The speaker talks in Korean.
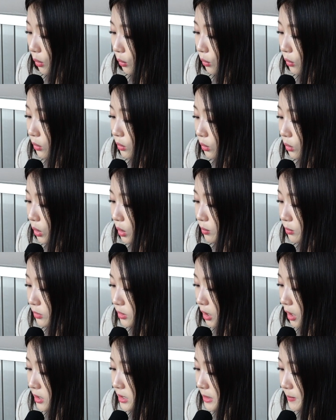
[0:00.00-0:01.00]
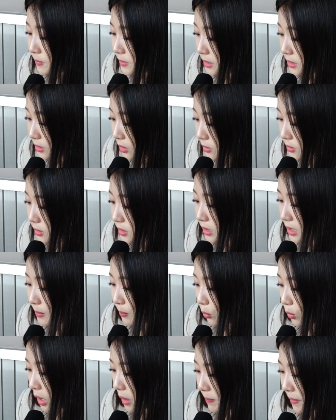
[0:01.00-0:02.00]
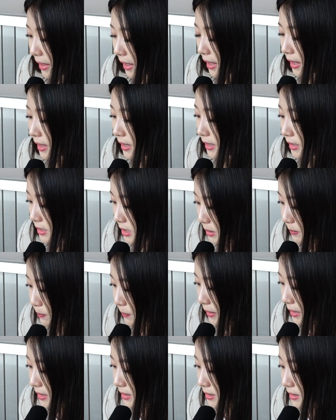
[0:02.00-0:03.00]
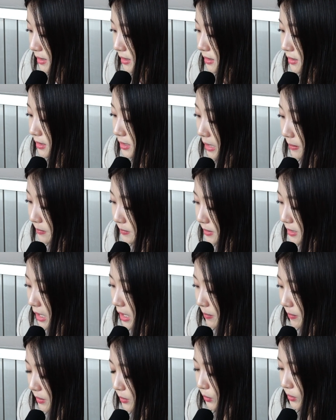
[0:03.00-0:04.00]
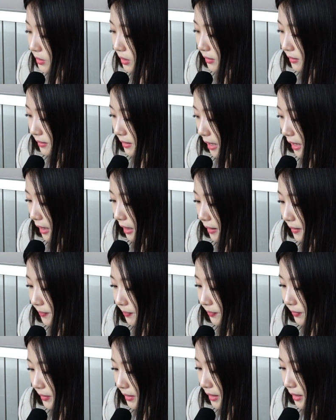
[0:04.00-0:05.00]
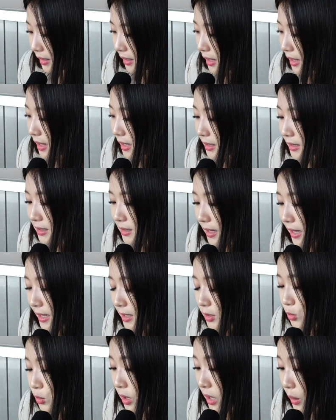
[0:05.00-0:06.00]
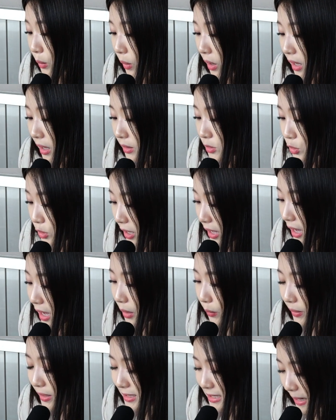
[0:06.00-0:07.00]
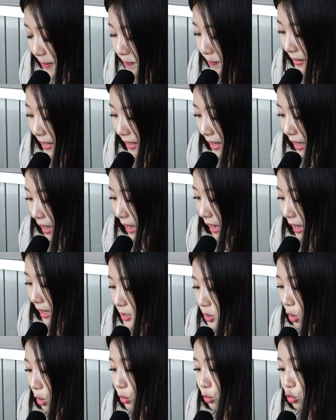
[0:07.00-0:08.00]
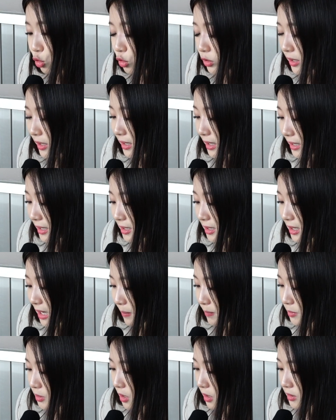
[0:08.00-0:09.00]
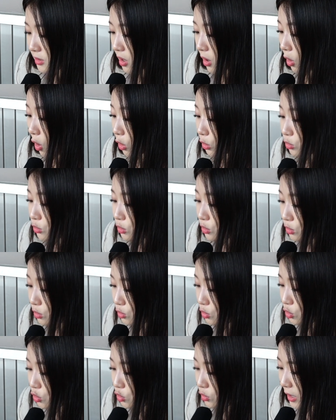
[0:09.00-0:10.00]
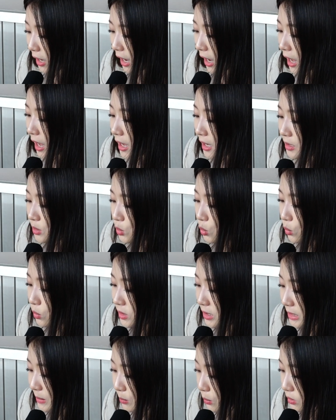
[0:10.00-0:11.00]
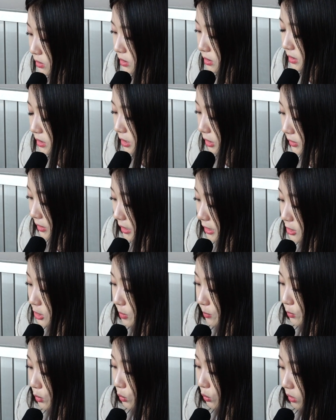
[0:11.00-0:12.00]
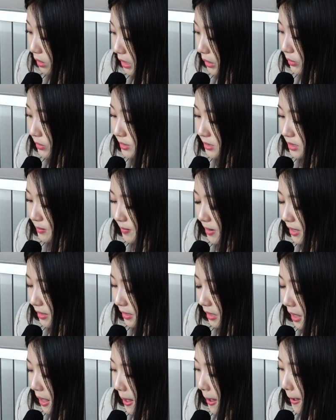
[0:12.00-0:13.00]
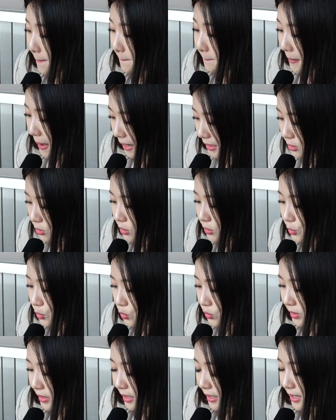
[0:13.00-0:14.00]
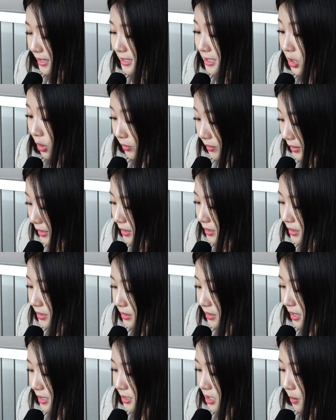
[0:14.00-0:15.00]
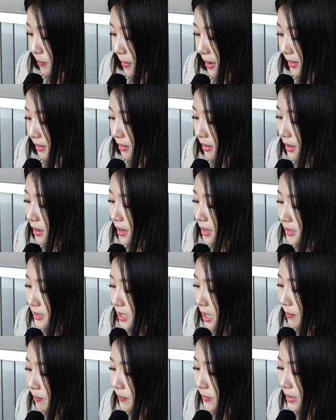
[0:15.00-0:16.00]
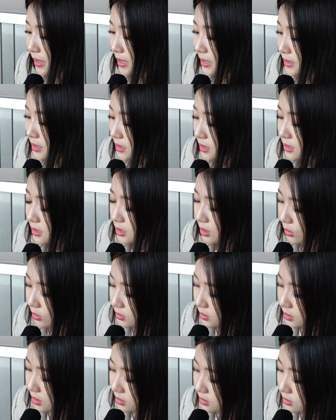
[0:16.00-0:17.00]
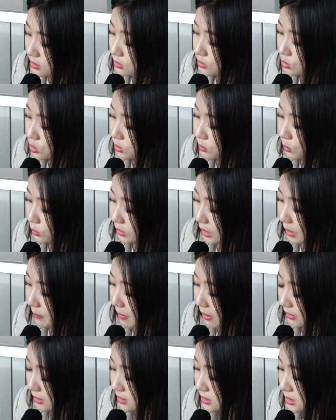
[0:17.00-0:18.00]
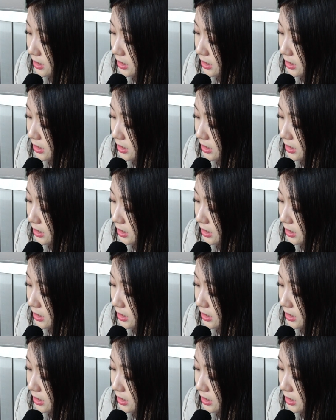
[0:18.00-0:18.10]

홀로 무려 17연승을 포함해 18승 3세이브를 올렸다. 그해 최하, 최하위 3미가 전후기 리그를 합쳐서 거둔 승수가 총 15승이었다는 점도 놀라웠지만 박철순이 전기리그에서만 산위의 시즌 전체 승수보다 많은